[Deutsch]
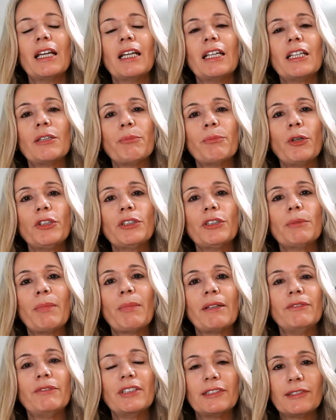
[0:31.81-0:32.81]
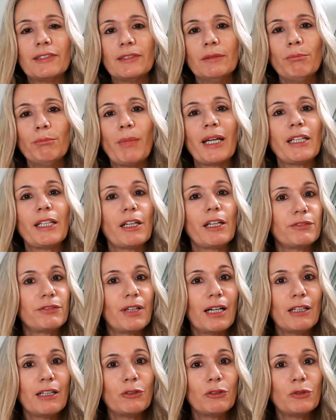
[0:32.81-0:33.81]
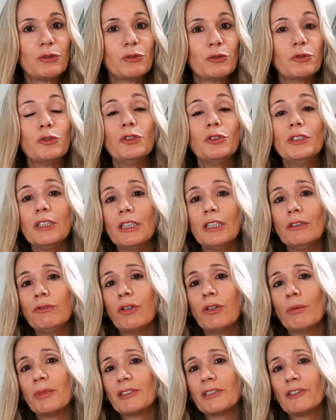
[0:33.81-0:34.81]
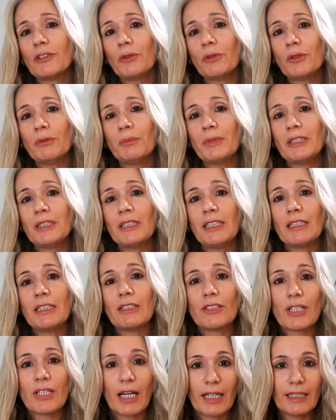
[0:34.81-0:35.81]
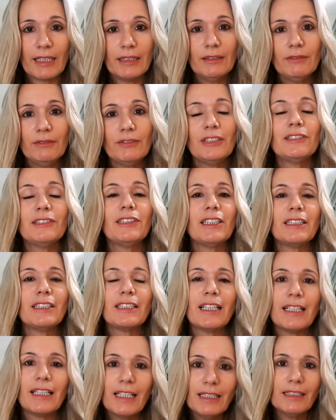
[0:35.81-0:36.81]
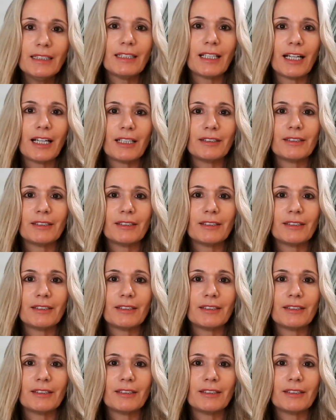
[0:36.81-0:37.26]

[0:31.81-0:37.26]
Ich möchte mein Wissen, meine Erfahrungen und Informationen mit Ihnen teilen, wie es Ihnen gelingen kann.